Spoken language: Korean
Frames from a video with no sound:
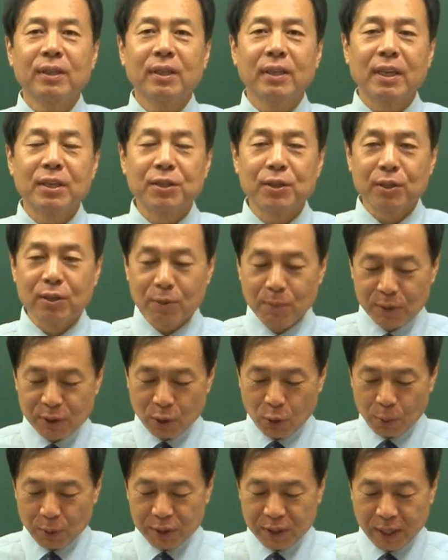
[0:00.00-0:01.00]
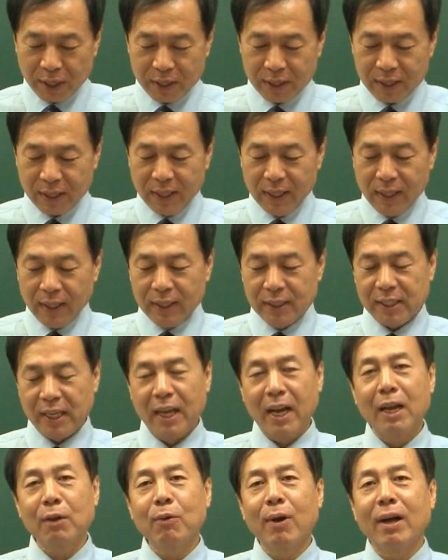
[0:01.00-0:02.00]
그래서 그러면서 이번 시간에는
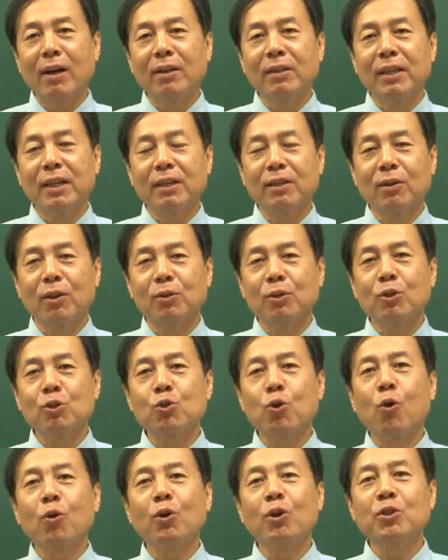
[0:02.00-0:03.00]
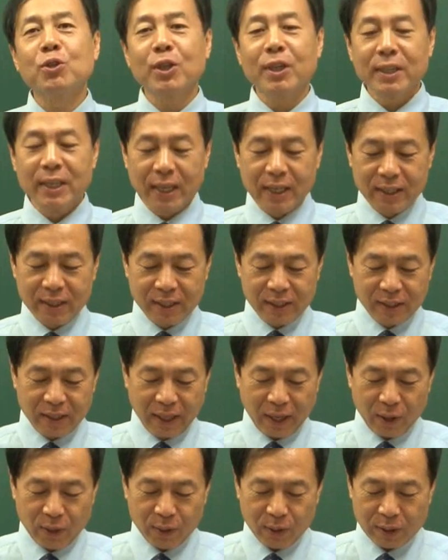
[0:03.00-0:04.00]
재난과 관련되는 어떤 총론적인 얘기를
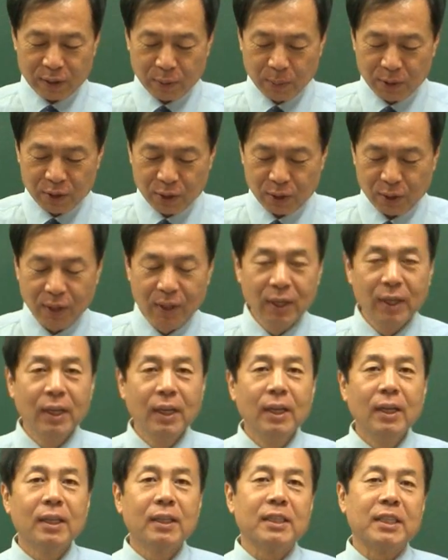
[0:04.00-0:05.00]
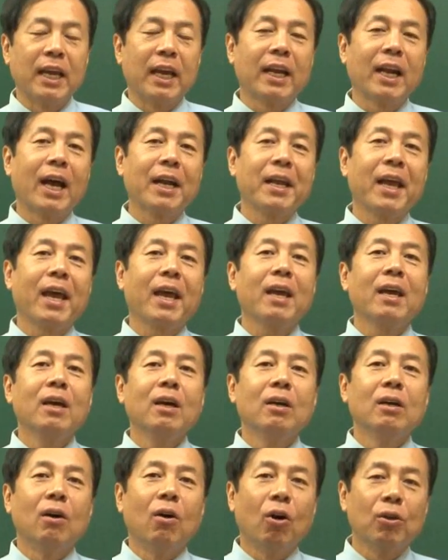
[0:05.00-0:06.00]
드리는데요. 그래서 먼저 재난의
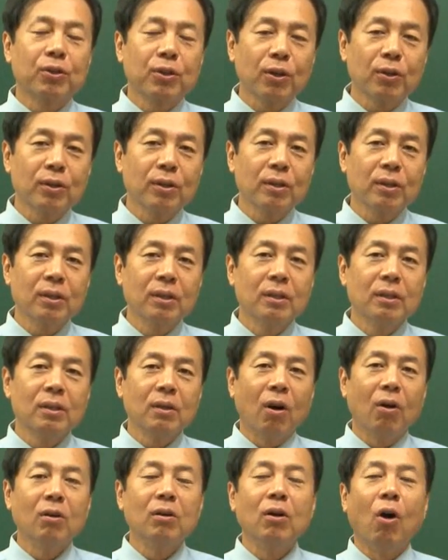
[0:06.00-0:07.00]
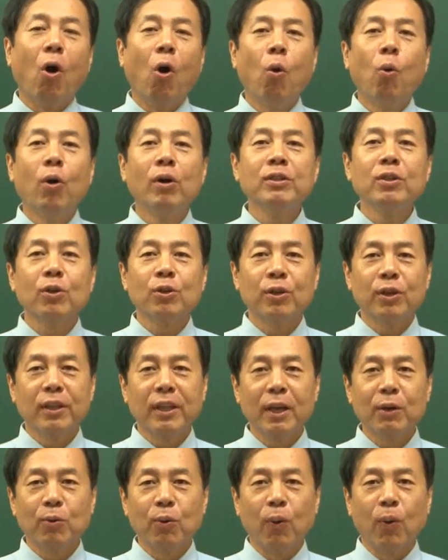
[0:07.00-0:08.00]
어떤 어원이 어떻게
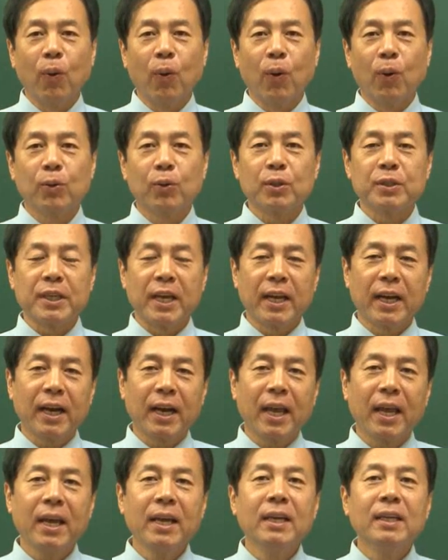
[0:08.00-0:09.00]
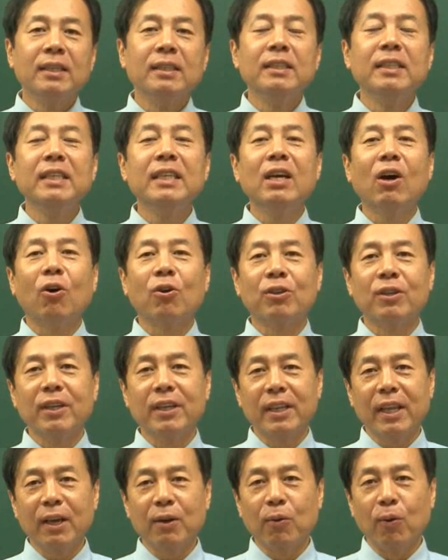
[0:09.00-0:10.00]
되고 또 재난의 의의가 어떻게
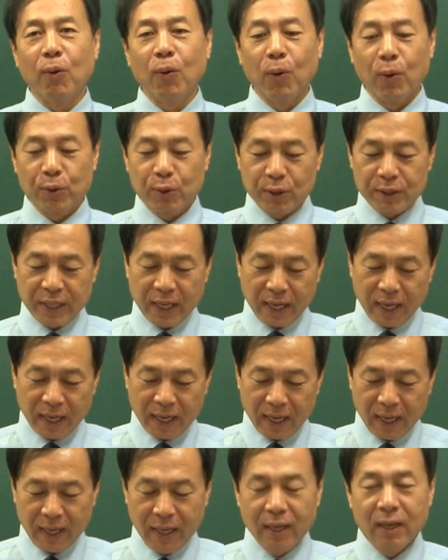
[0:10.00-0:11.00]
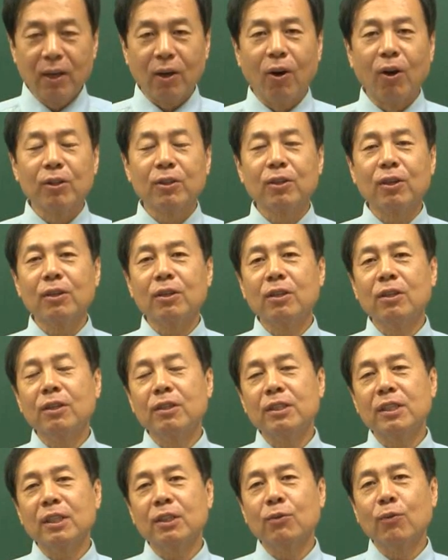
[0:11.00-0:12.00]
되고 또 재난의 어떤
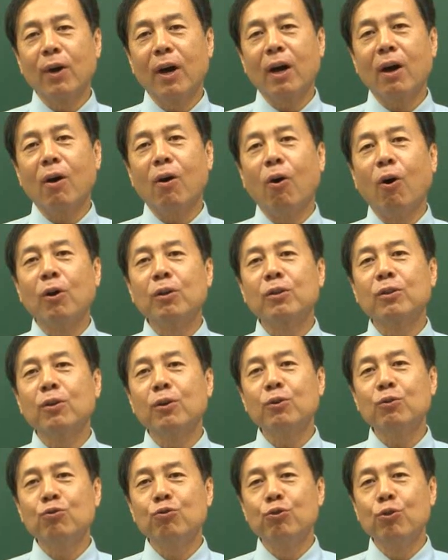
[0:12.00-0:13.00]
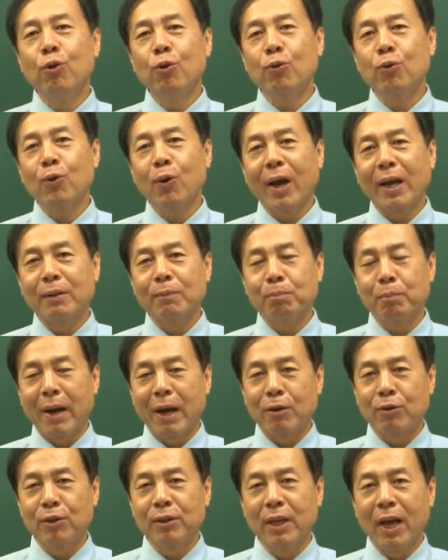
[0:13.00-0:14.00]
특징과 어떤 유형으로 가,
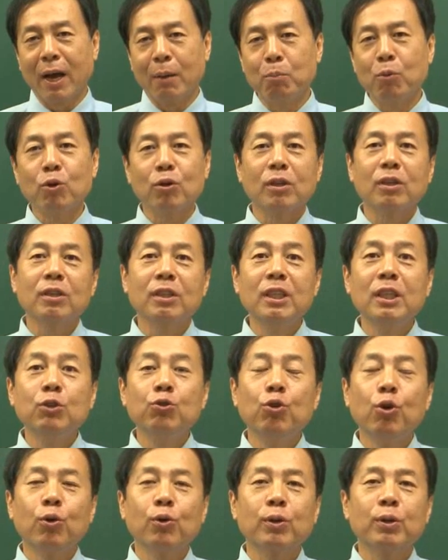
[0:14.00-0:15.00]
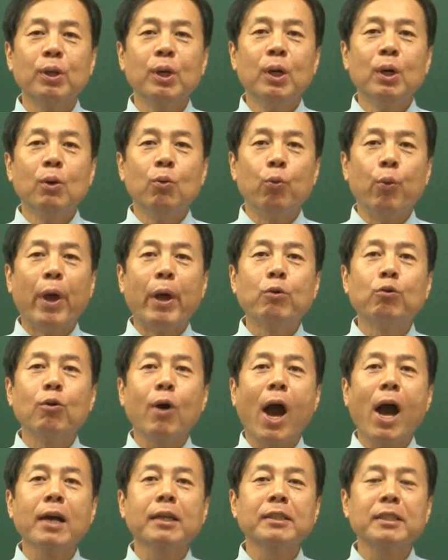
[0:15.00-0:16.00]
바뀌냐 뭐 이 유형은 외국
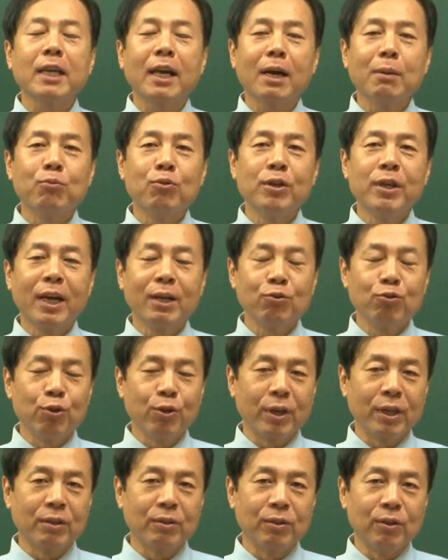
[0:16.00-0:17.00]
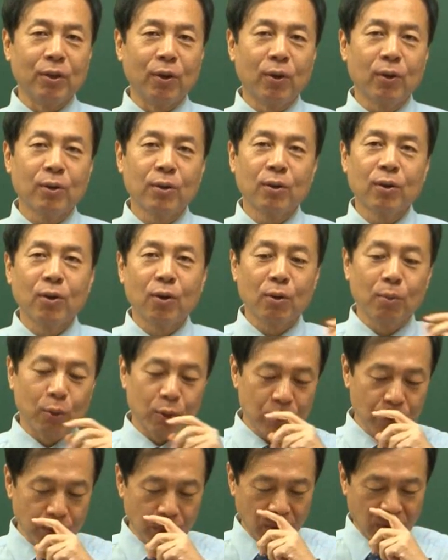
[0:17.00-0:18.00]
학자가 분리한 유형이거든요 그런 거를
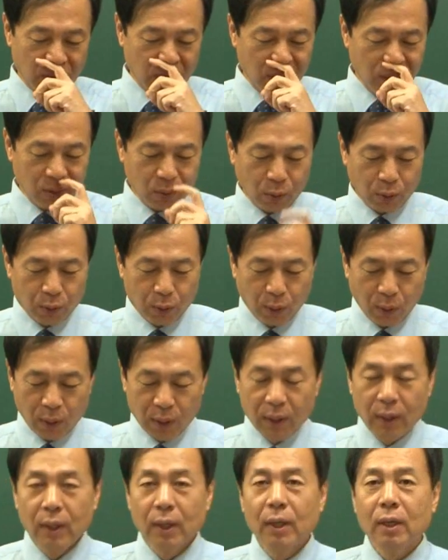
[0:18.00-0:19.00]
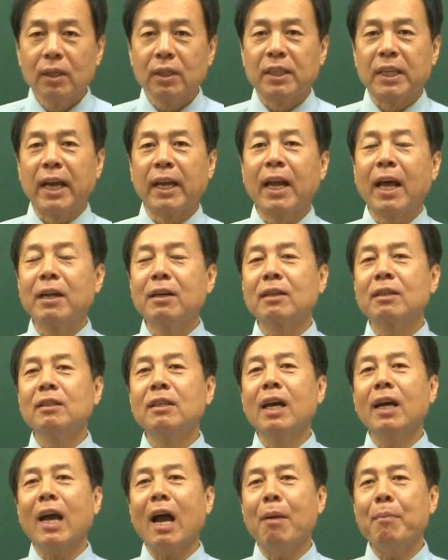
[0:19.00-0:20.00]
보시고요 또 그리고 재난을
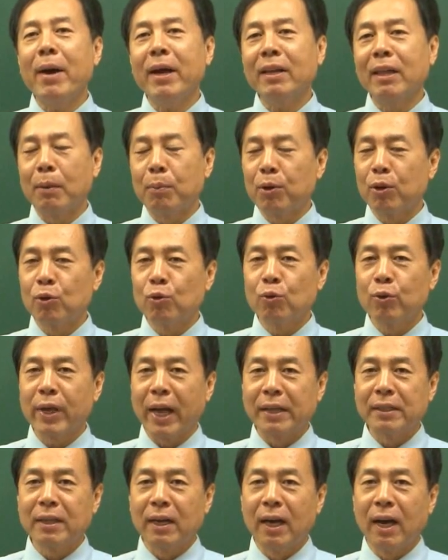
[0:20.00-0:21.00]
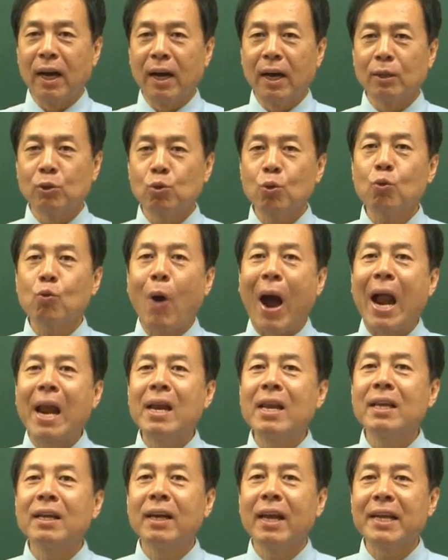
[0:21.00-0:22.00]
그냥 가만히 내버려 두는 게 아니라 좀
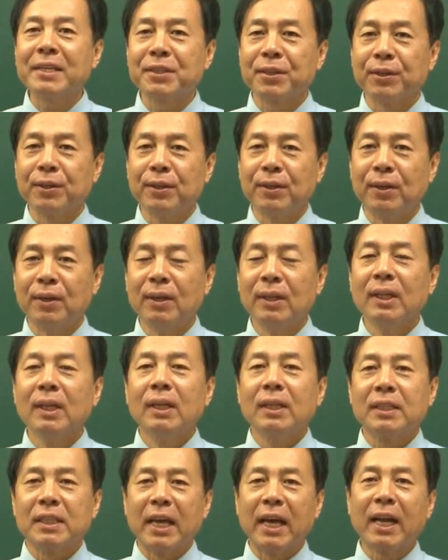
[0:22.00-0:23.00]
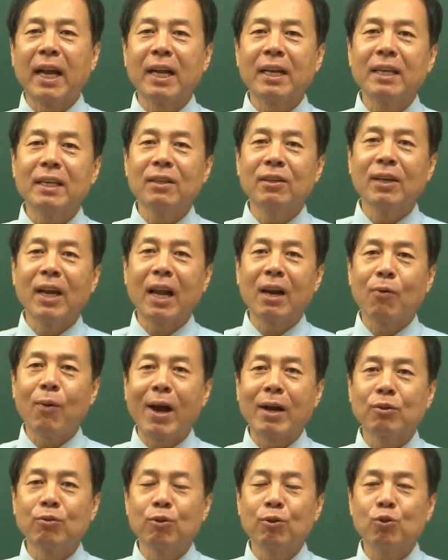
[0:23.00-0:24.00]
관리를 해서 재난이 일어날
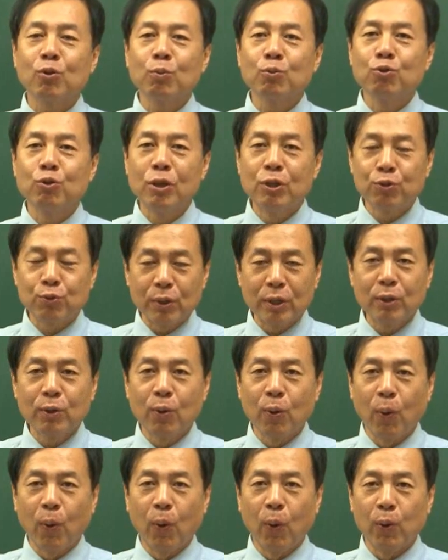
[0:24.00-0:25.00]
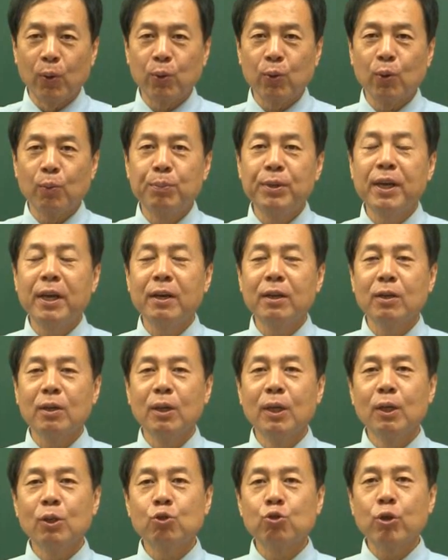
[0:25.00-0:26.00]
확률을 좀 줄일 수도 있고 또 피해를
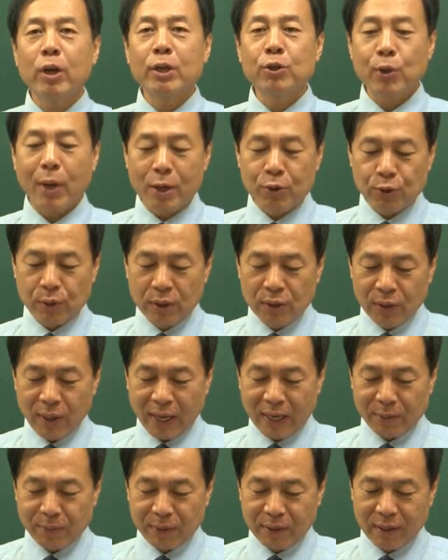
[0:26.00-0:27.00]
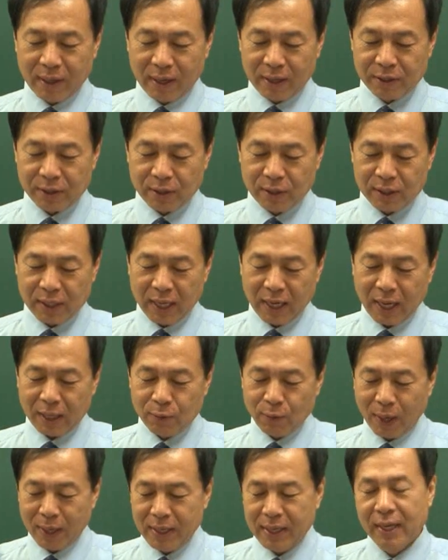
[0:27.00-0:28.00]
최소화할 수 있는 거 아닙니까 그래서 그 재난
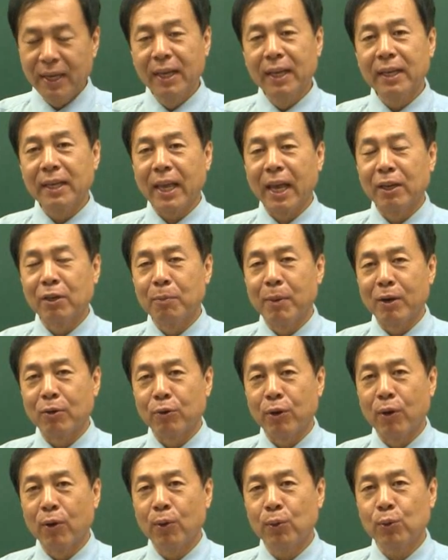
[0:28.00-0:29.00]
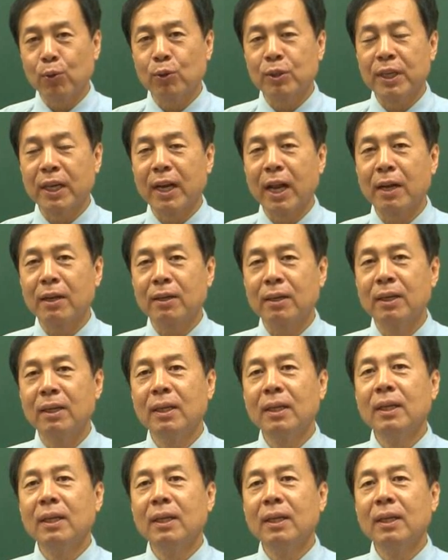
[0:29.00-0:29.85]
관리 개념하고요 또 재난을